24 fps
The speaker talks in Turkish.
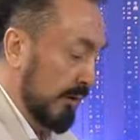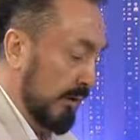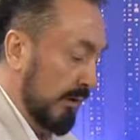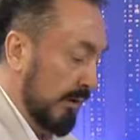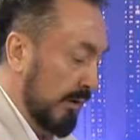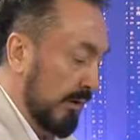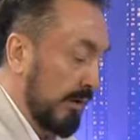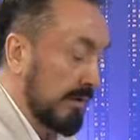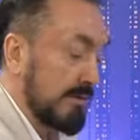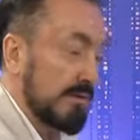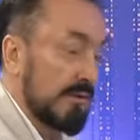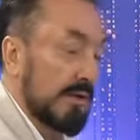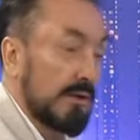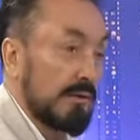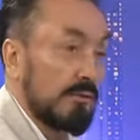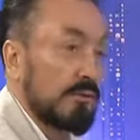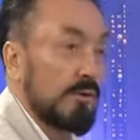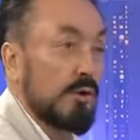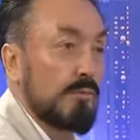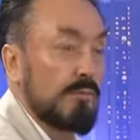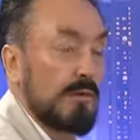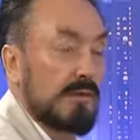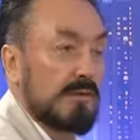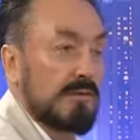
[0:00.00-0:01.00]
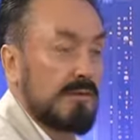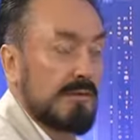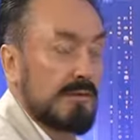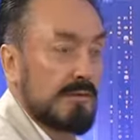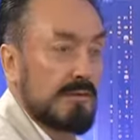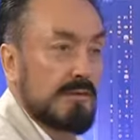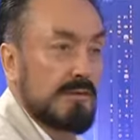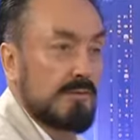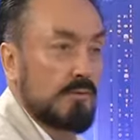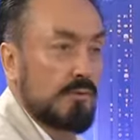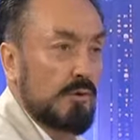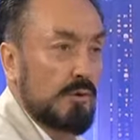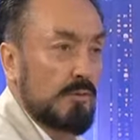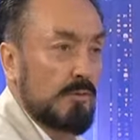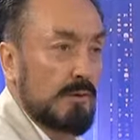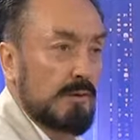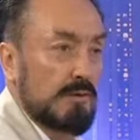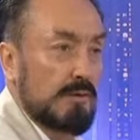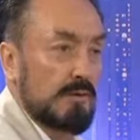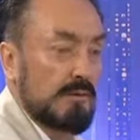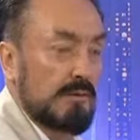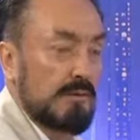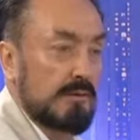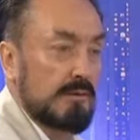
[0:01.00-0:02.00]
Ancak görmezsiniz, siz
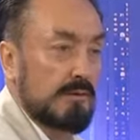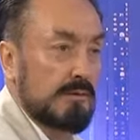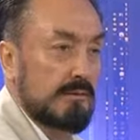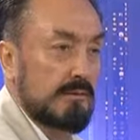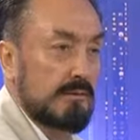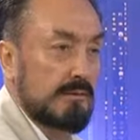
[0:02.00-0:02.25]
görmezsiniz.